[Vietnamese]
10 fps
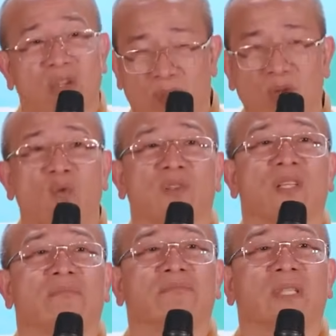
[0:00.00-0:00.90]
trong cái cuộc
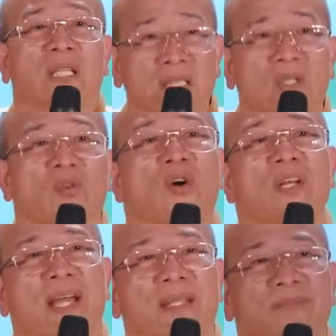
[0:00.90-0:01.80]
sống tương
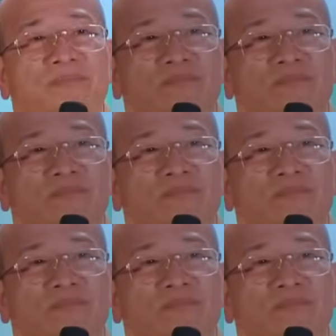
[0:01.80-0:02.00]
đối này.